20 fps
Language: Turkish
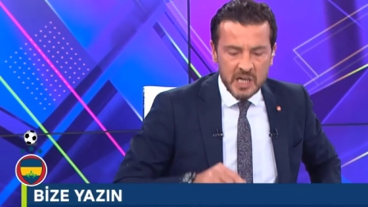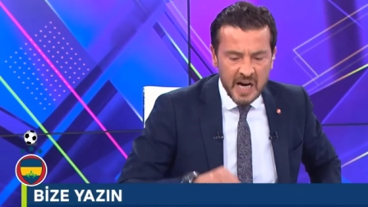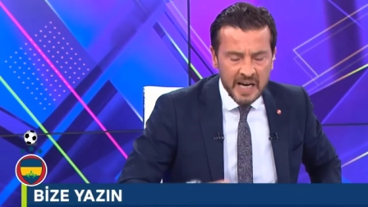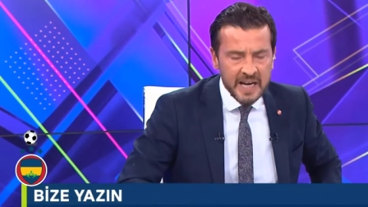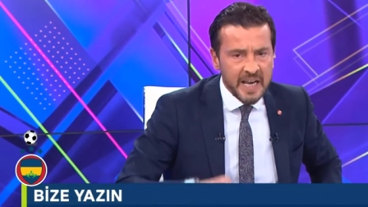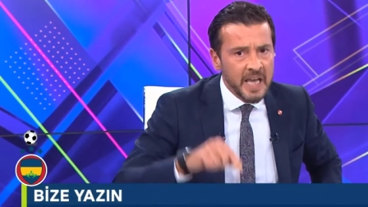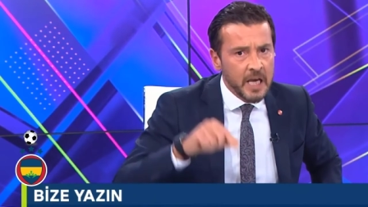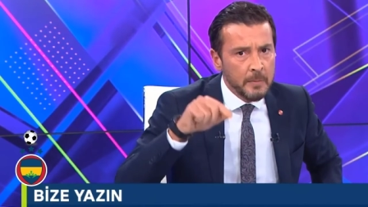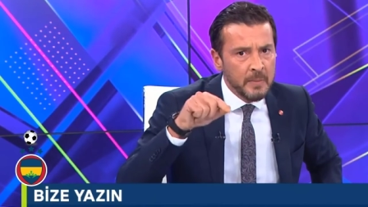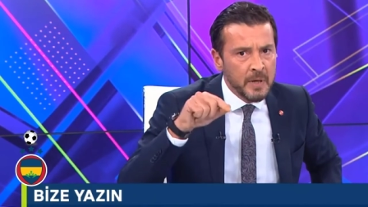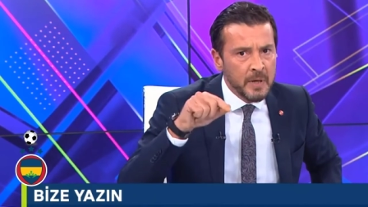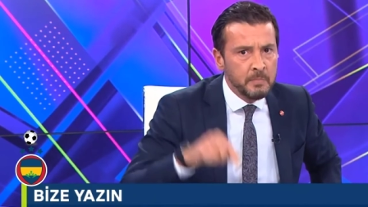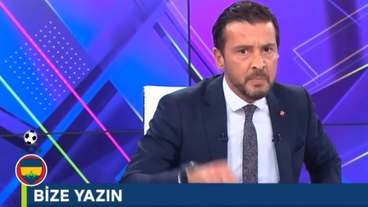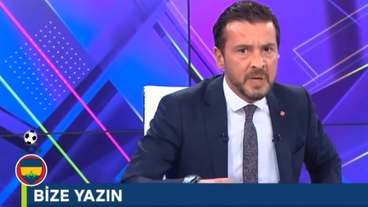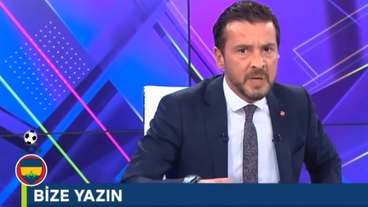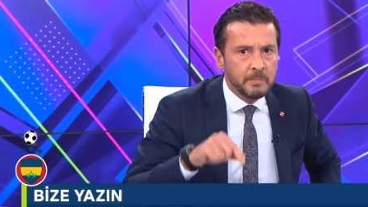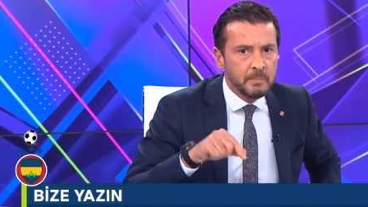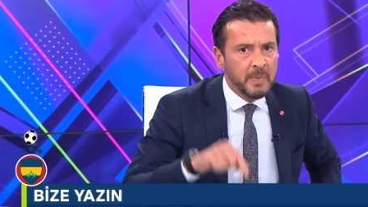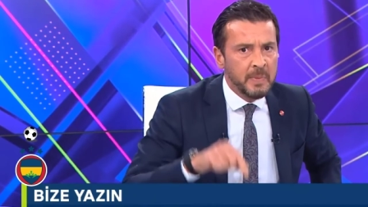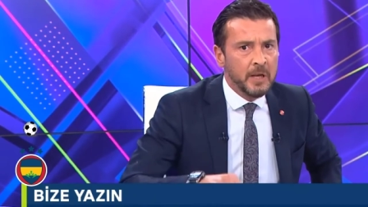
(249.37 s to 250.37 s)

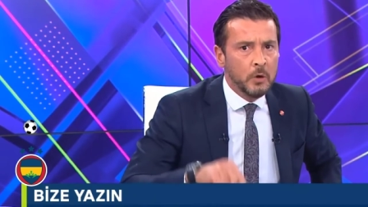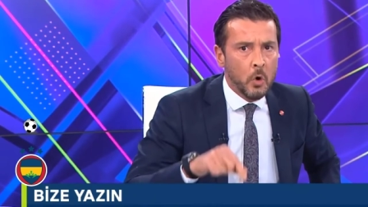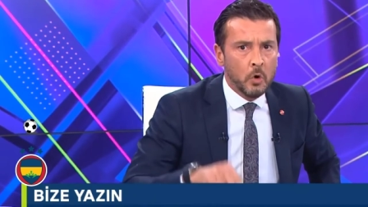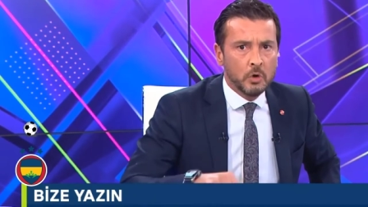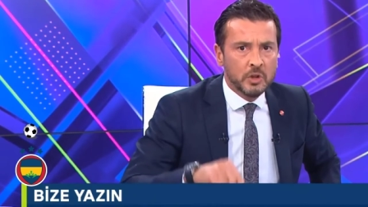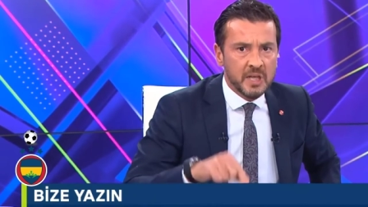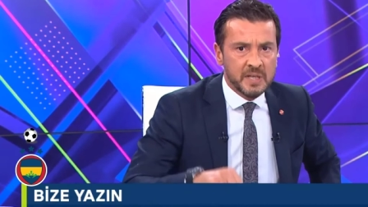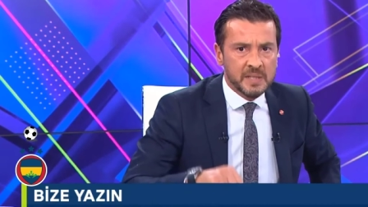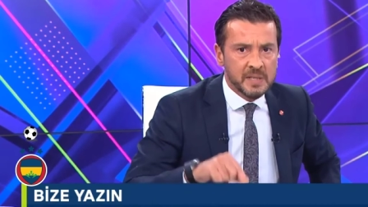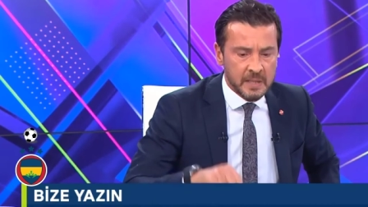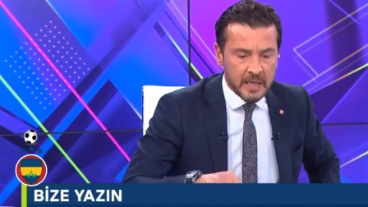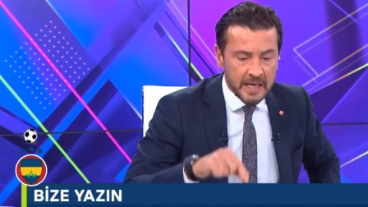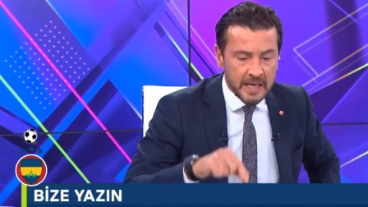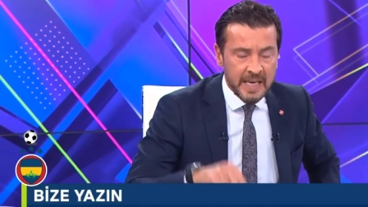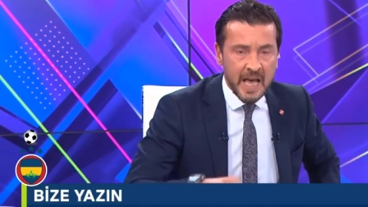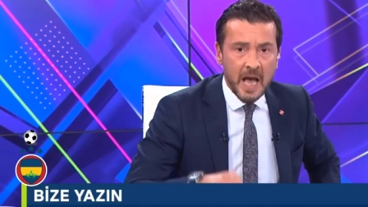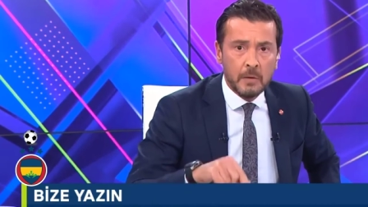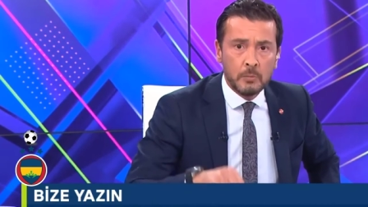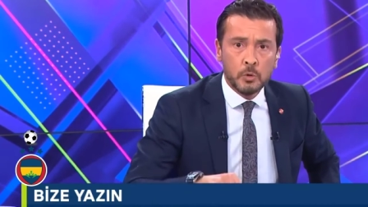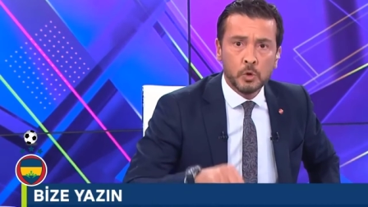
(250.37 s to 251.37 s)
Kariyerimin bitme noktasına
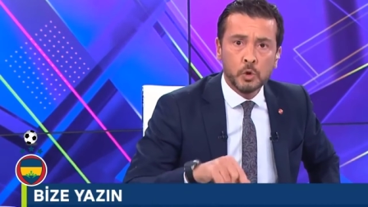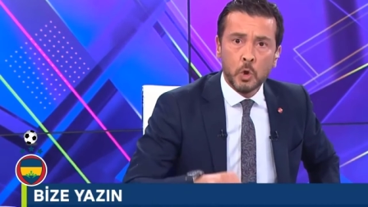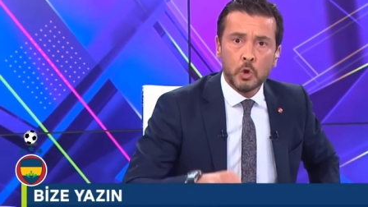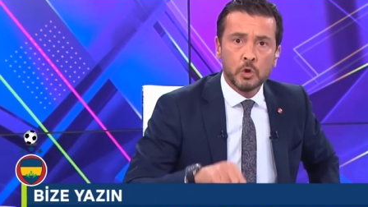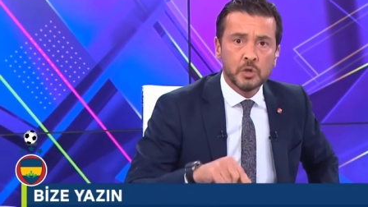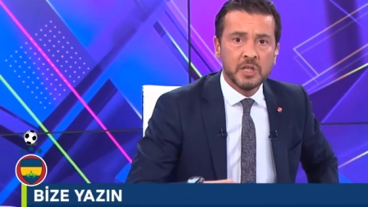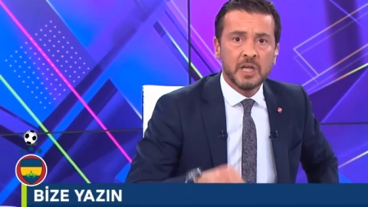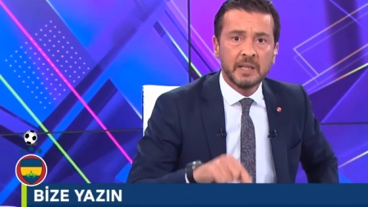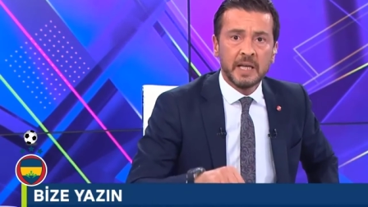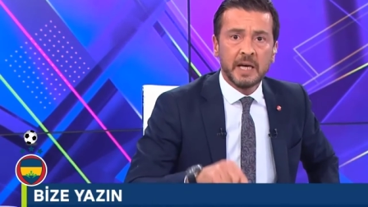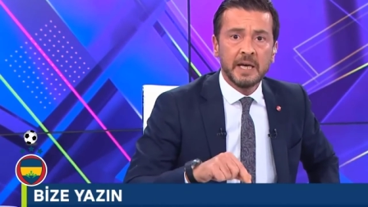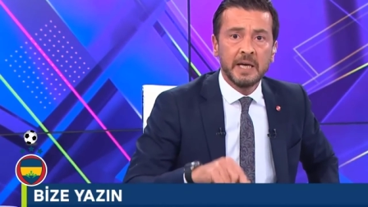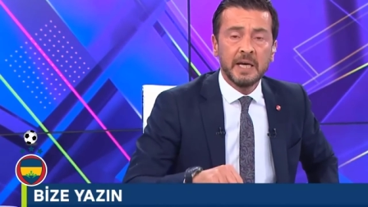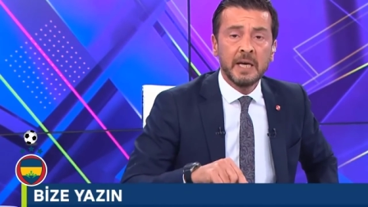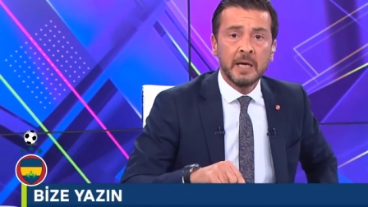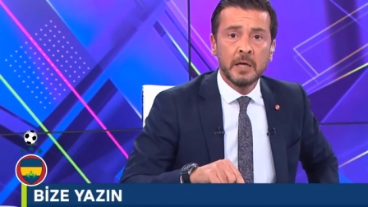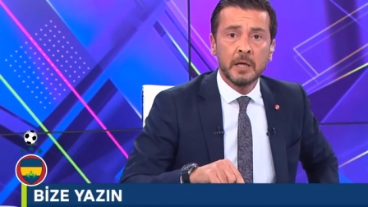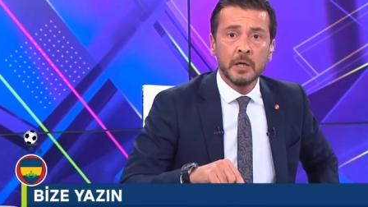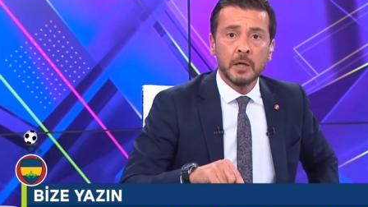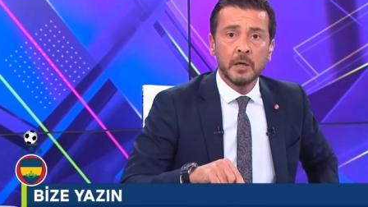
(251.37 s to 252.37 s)
gelmiş olsa
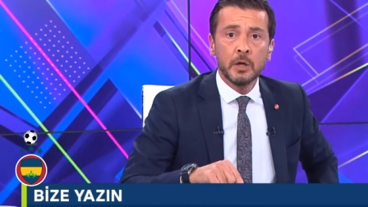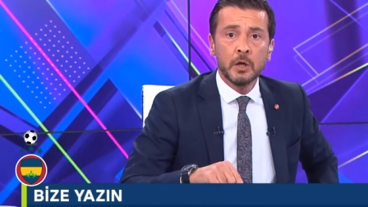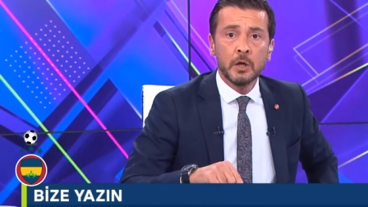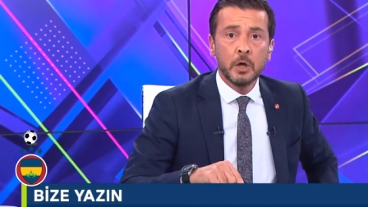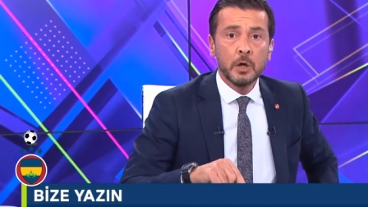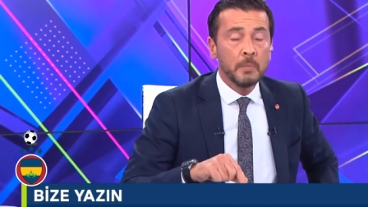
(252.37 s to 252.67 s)
dahi